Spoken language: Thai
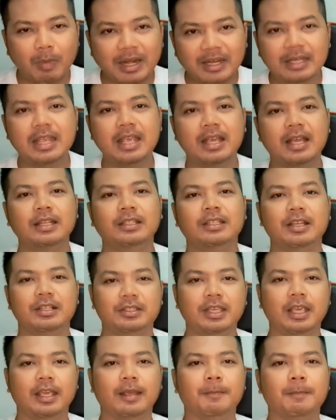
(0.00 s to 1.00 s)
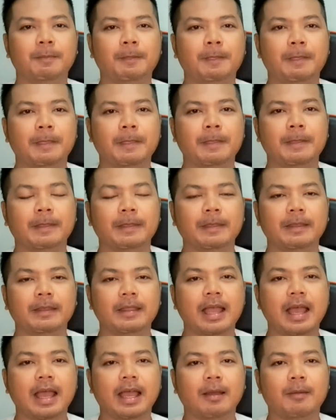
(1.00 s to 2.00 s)
มันดีขึ้นจริ
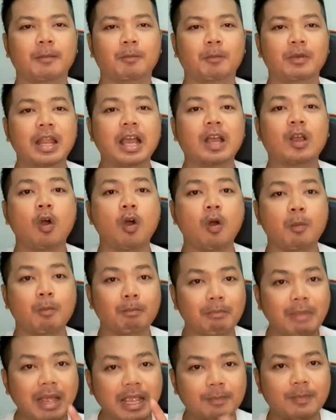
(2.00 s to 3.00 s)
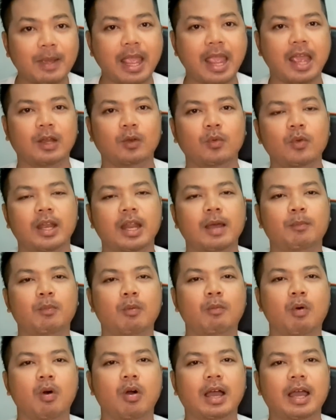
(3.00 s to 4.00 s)
งๆนะฮะ แล้วก็ไม่แพงด้วยนะ
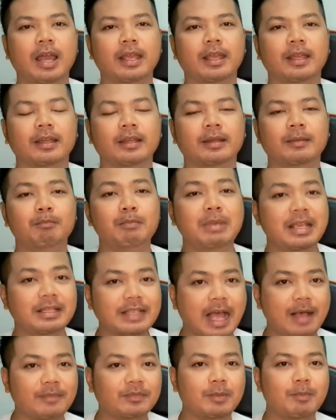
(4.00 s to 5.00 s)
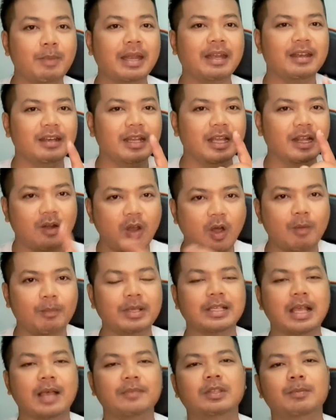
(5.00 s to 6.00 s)
ผมบอกให้มี 30 เม็ดงกล่อง
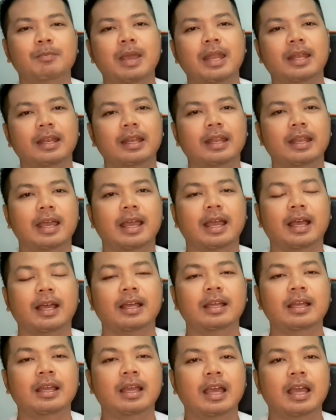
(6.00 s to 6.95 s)
มี30เม็ดนะฮะ